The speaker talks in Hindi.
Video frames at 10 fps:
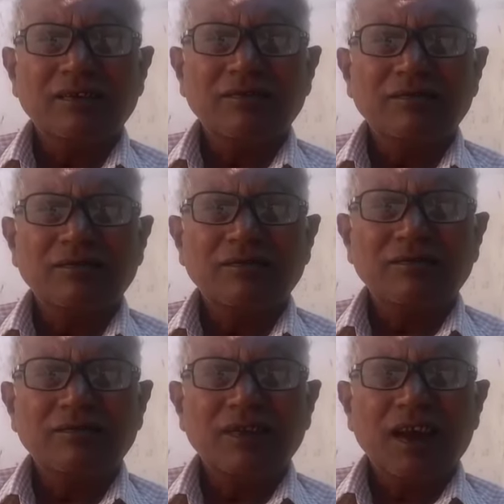आपका शुभ
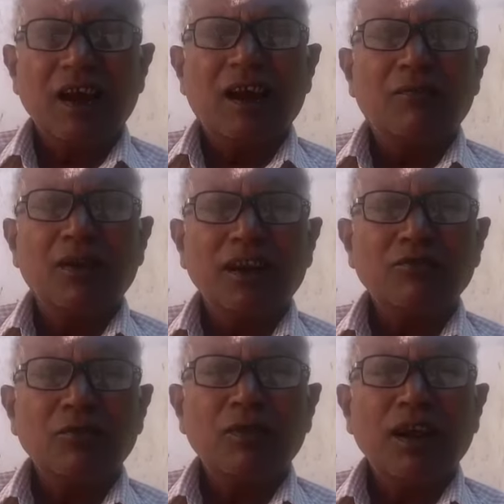नाम मेरा
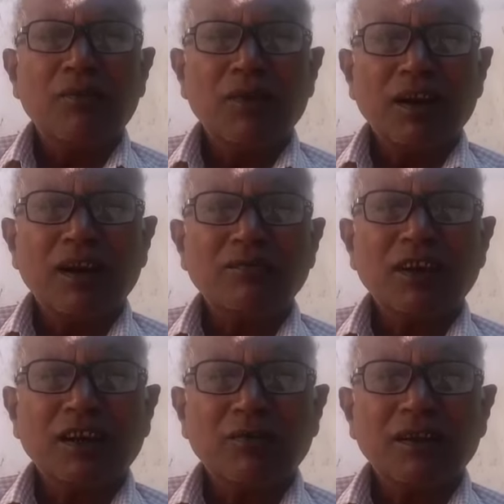शुभ नाम बलराम
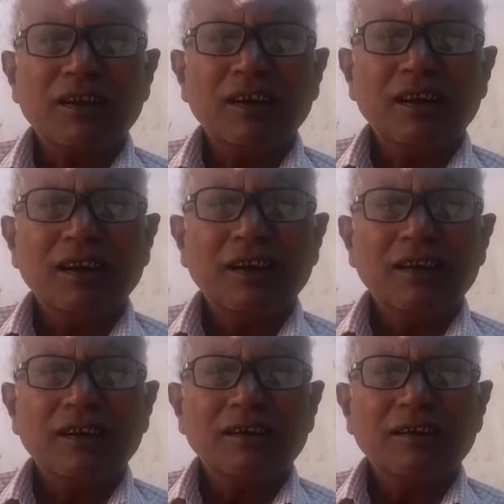चक्रवर्ती है